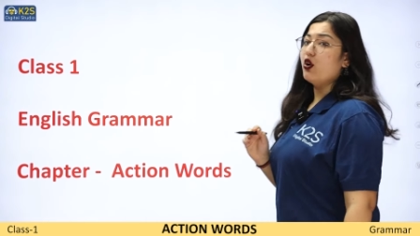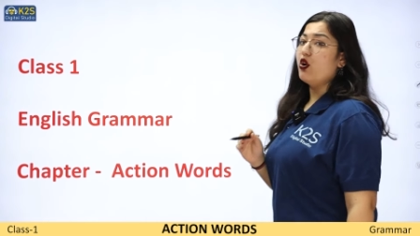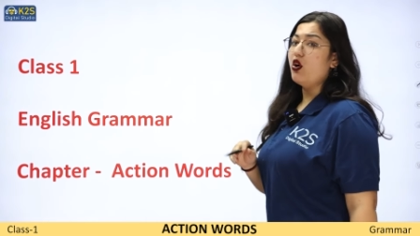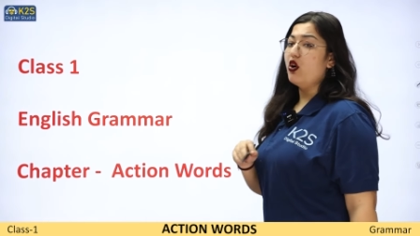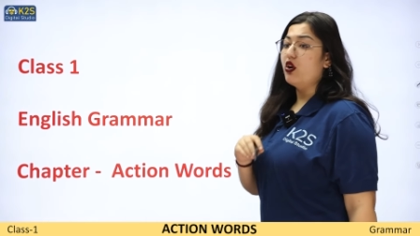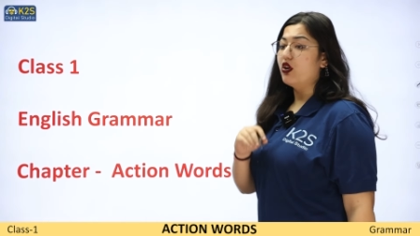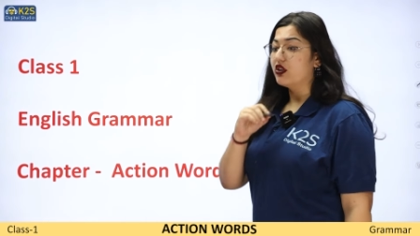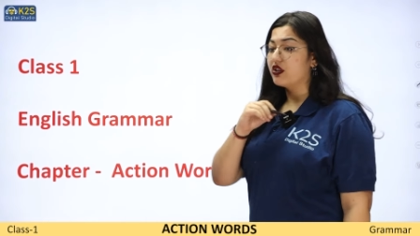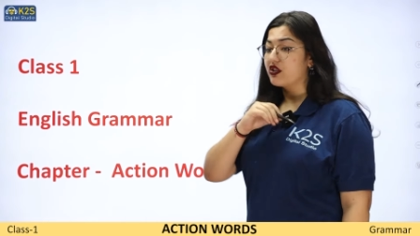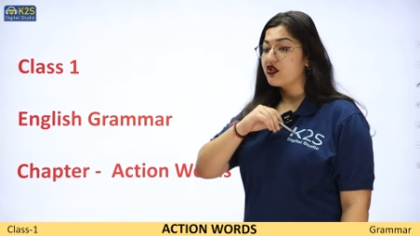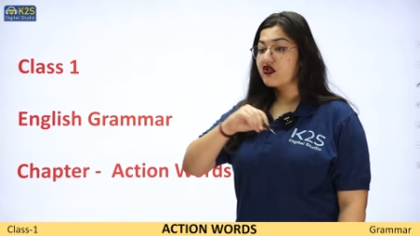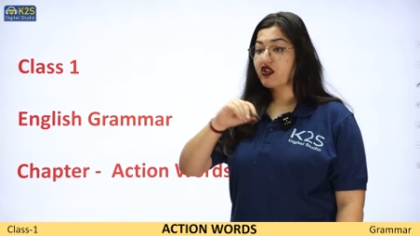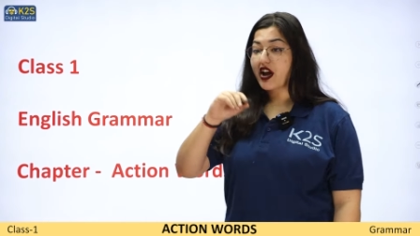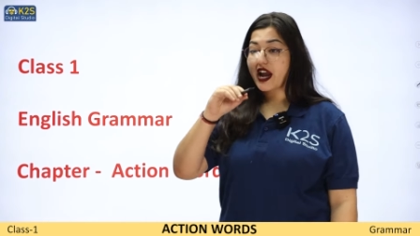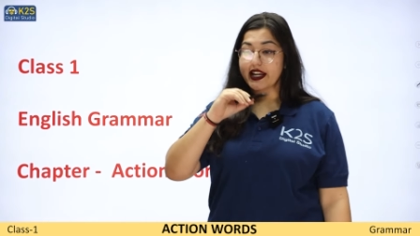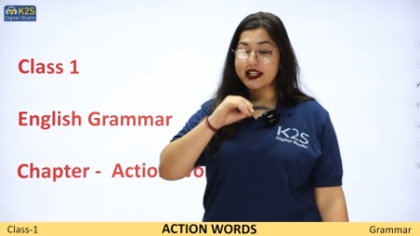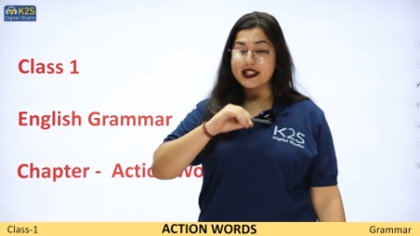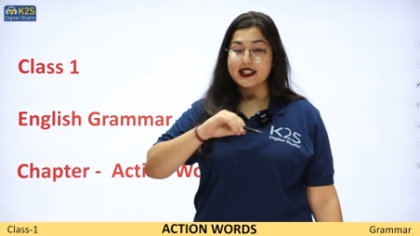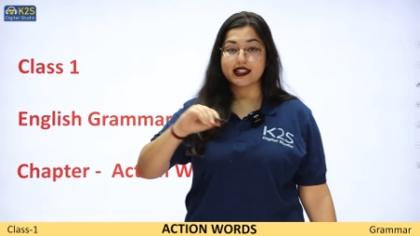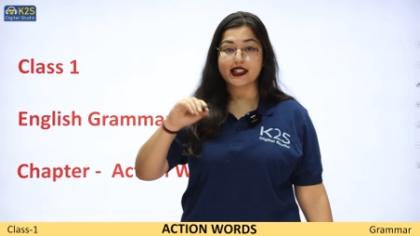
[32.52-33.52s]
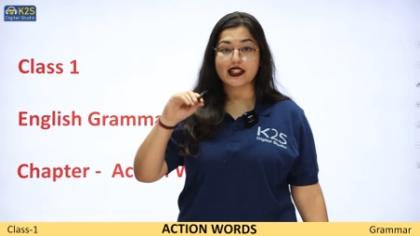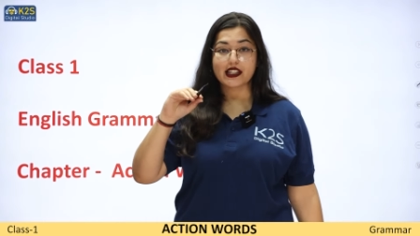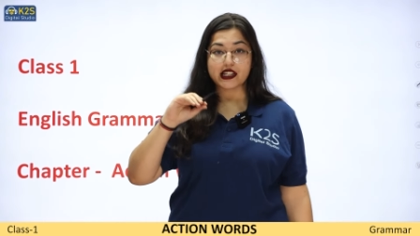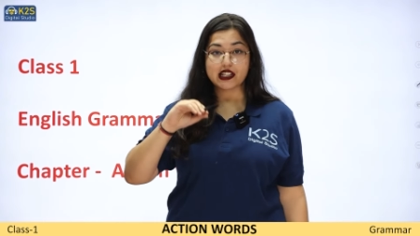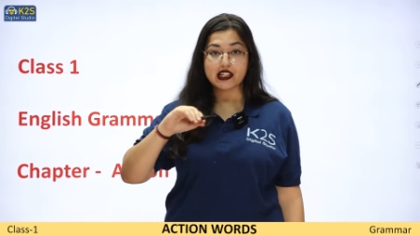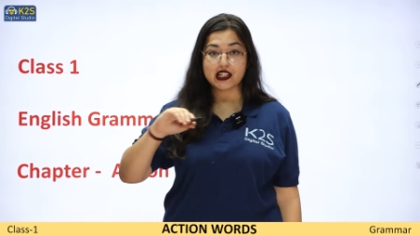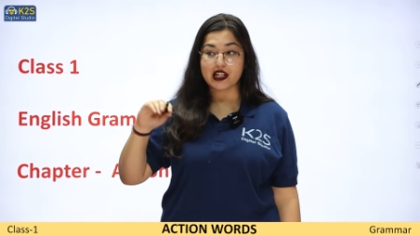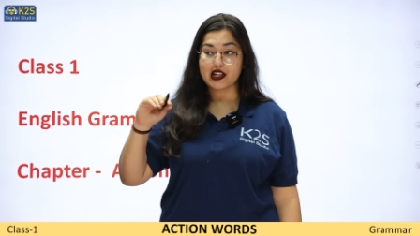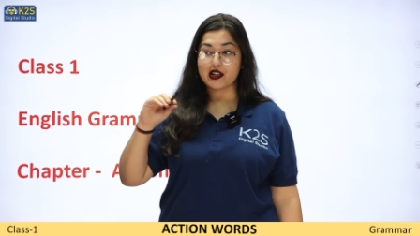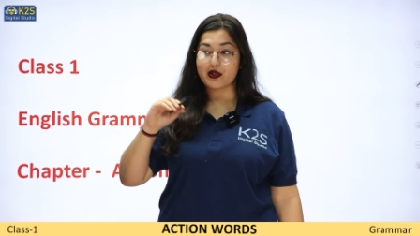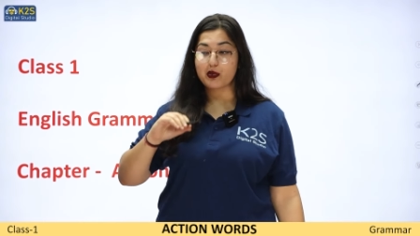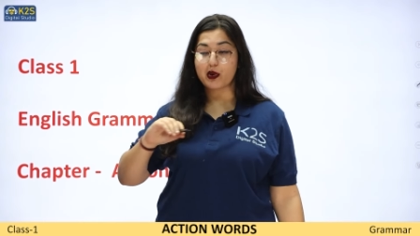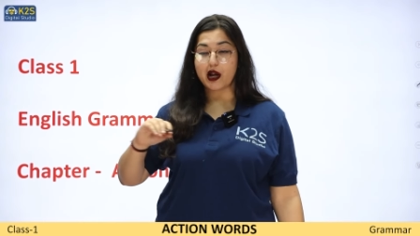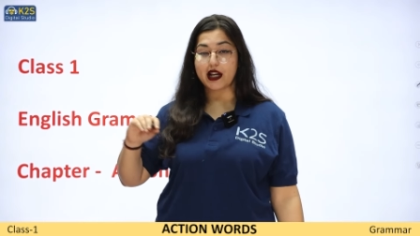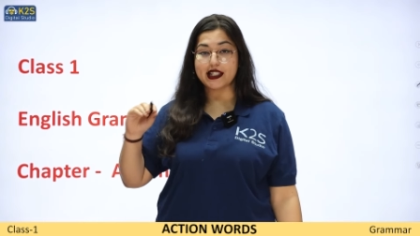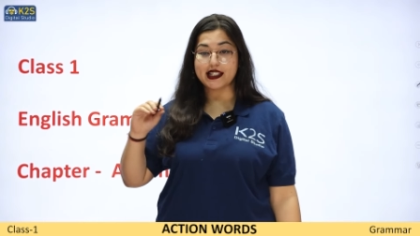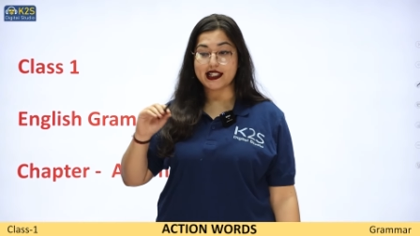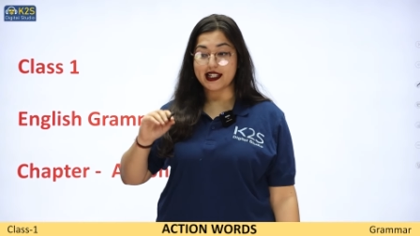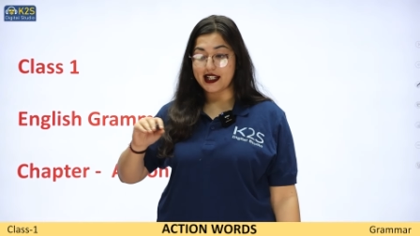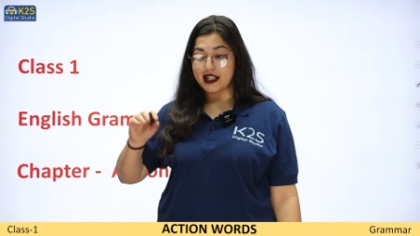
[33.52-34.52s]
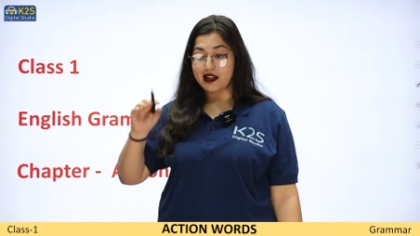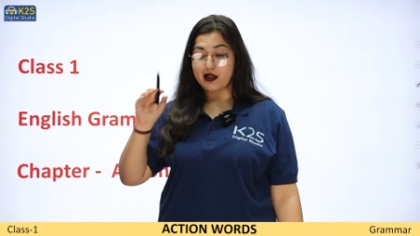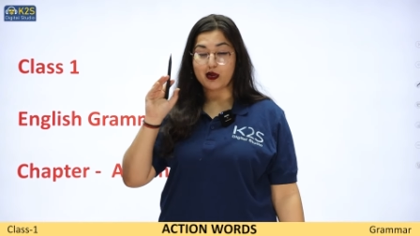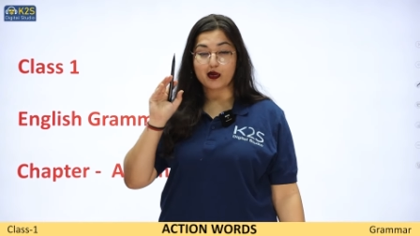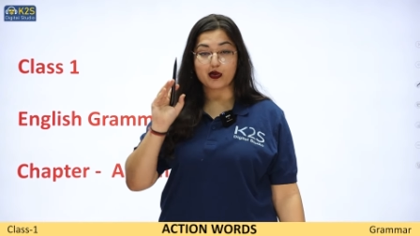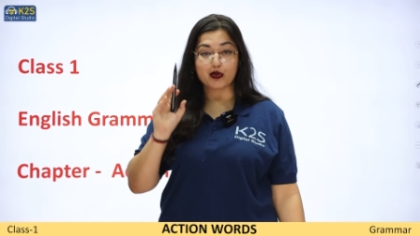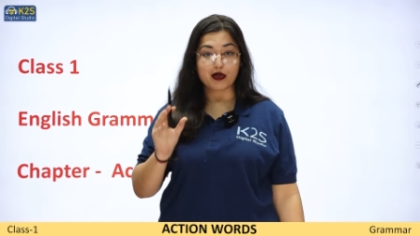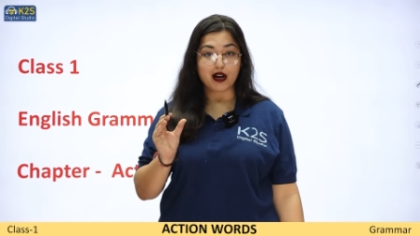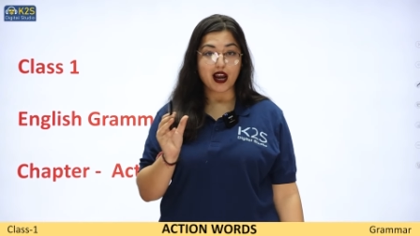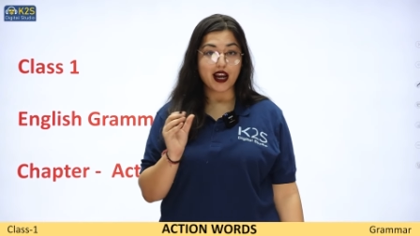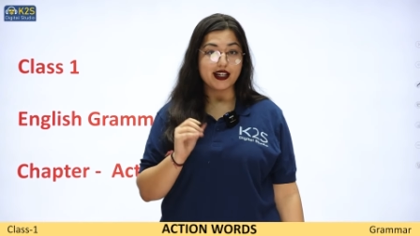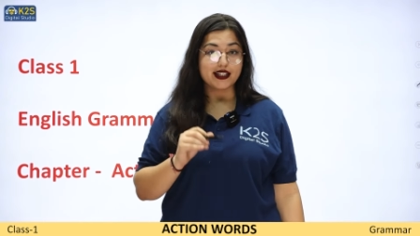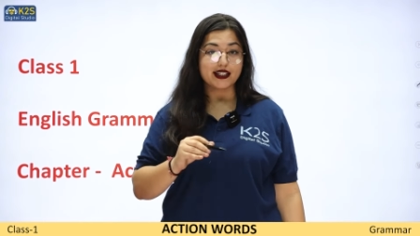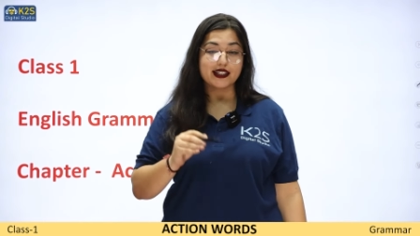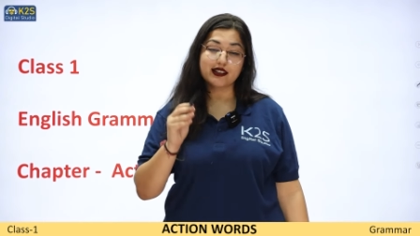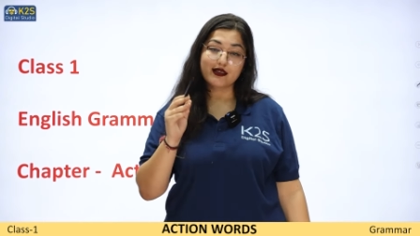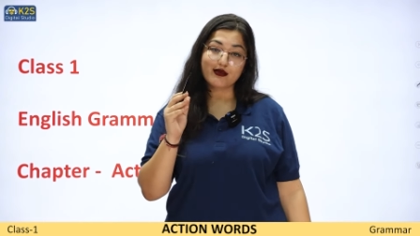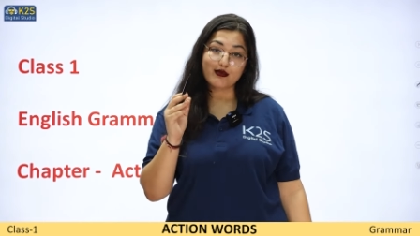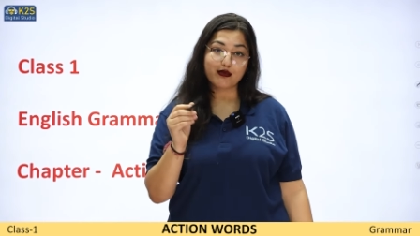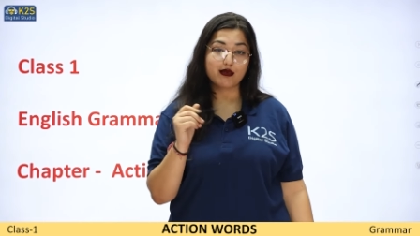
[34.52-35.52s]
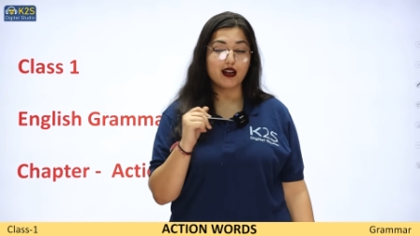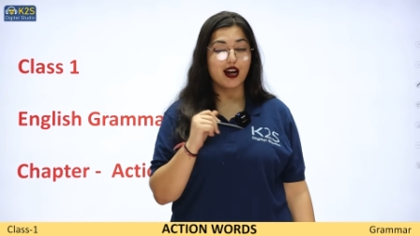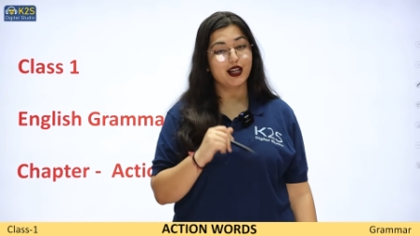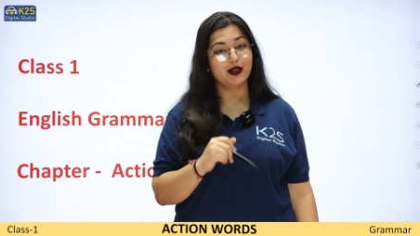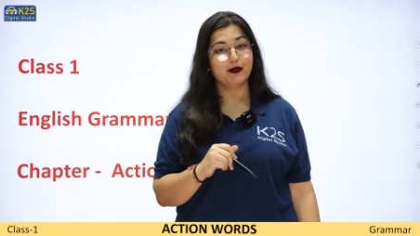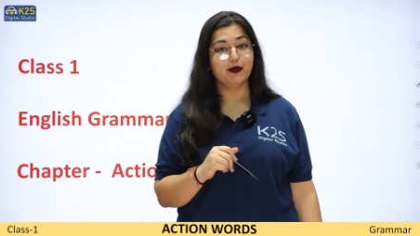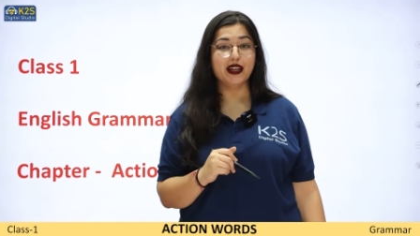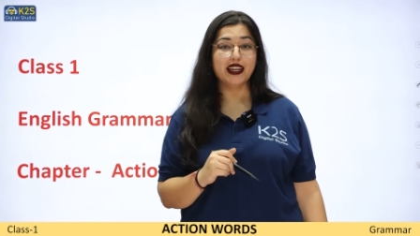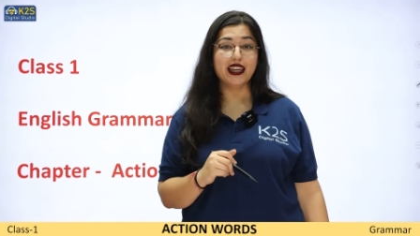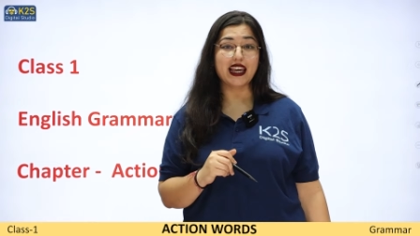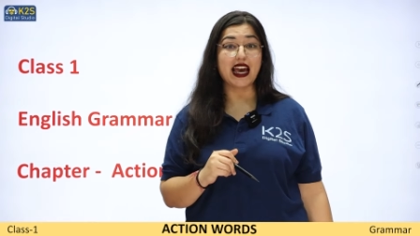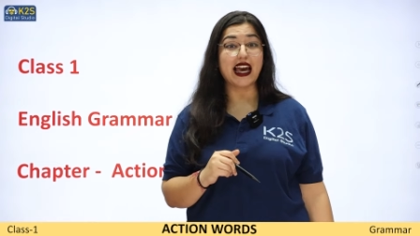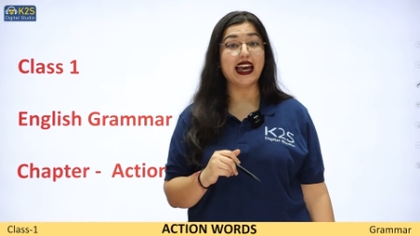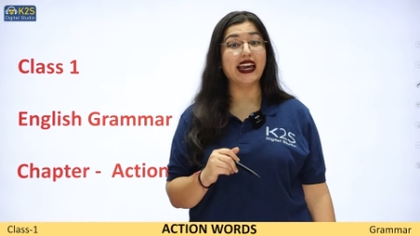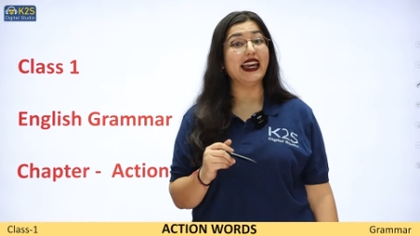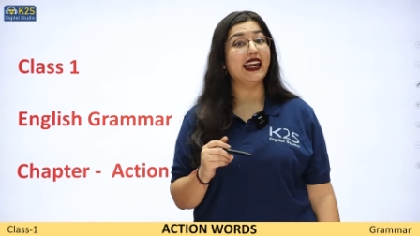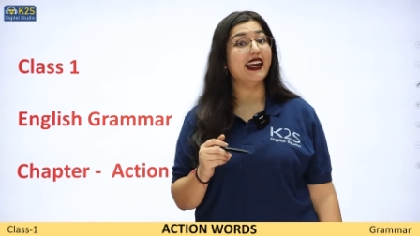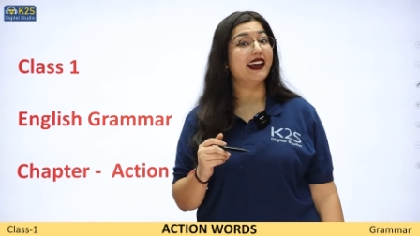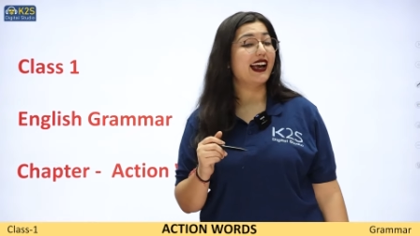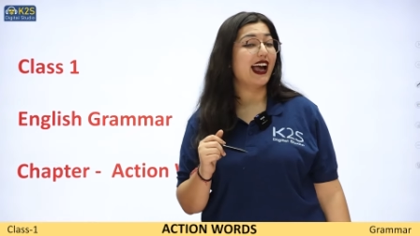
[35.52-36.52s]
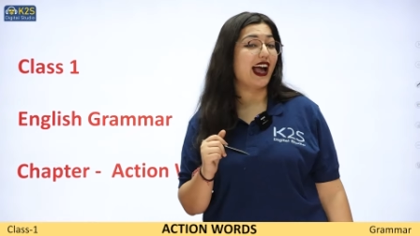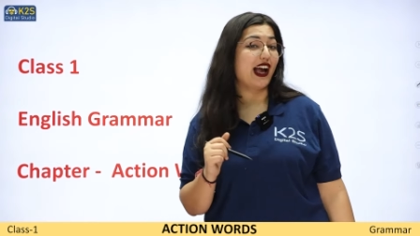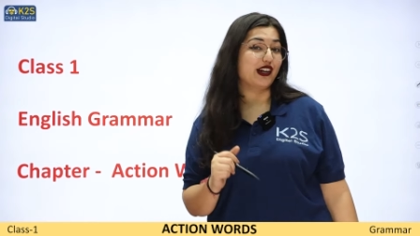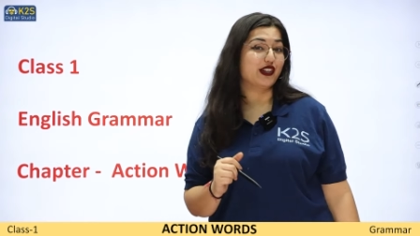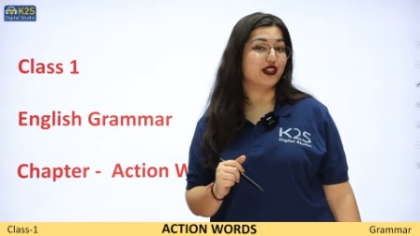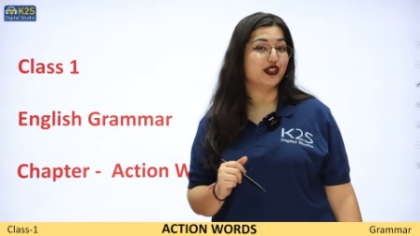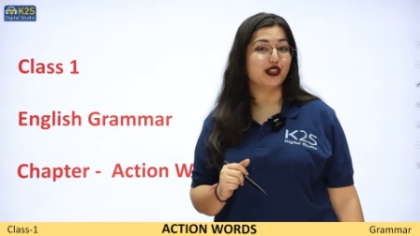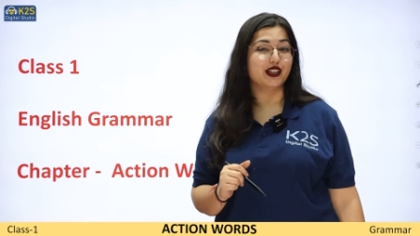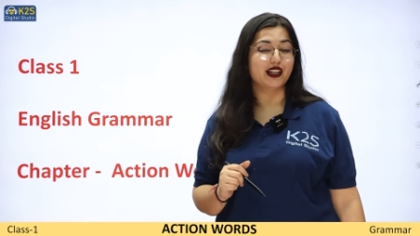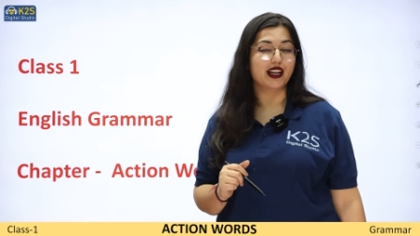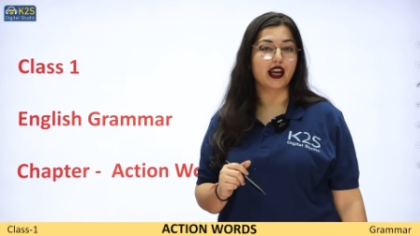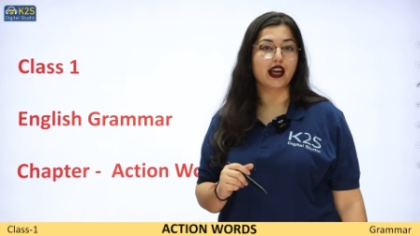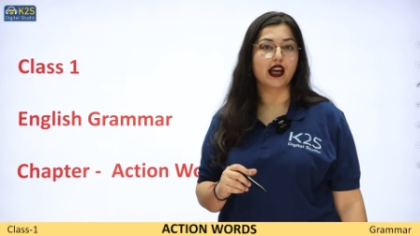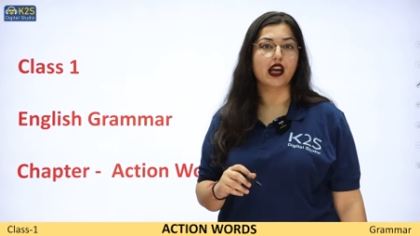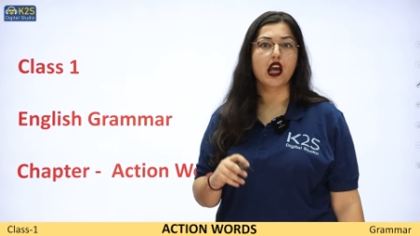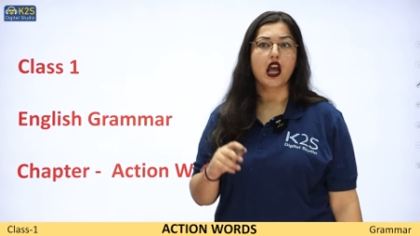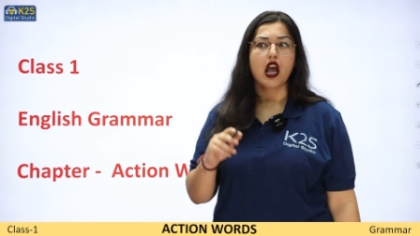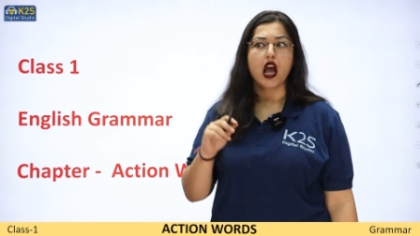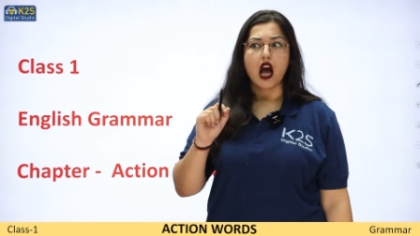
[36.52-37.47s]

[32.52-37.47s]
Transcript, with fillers: हो राइट राइटिंग राइट राइट भी क्या है एक एक्शन है